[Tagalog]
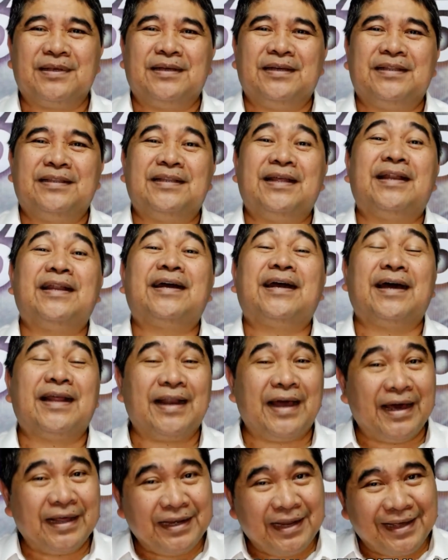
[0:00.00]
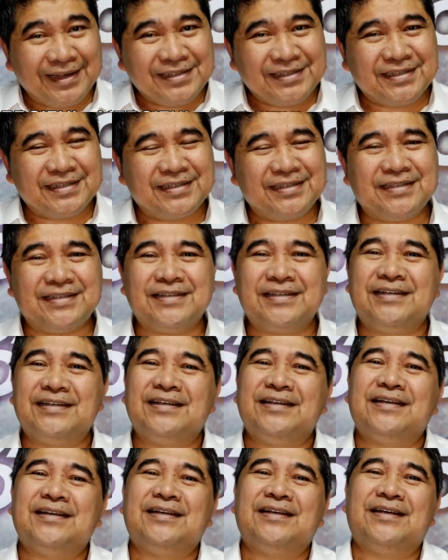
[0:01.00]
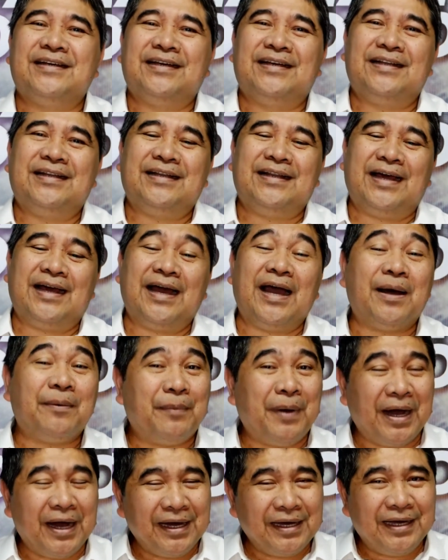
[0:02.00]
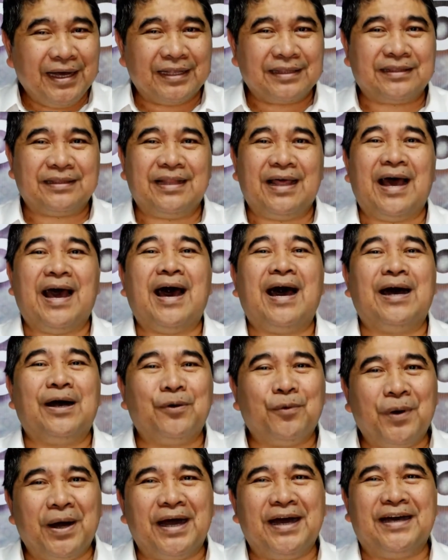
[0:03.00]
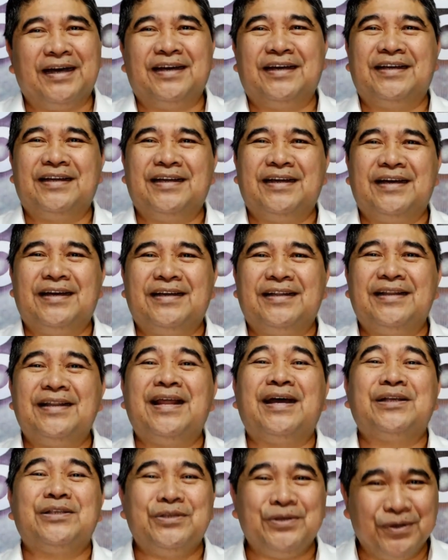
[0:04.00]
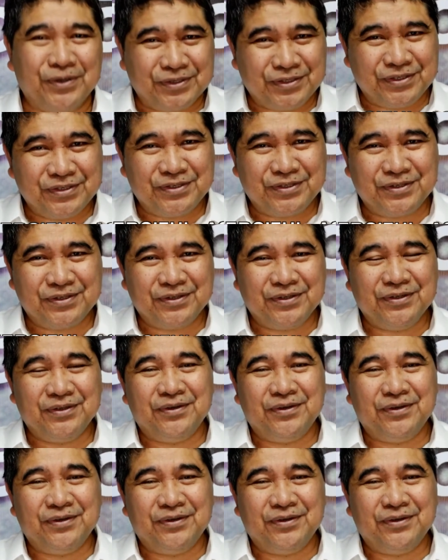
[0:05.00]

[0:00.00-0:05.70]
na nakaranas ng habag at awa ng Diyos.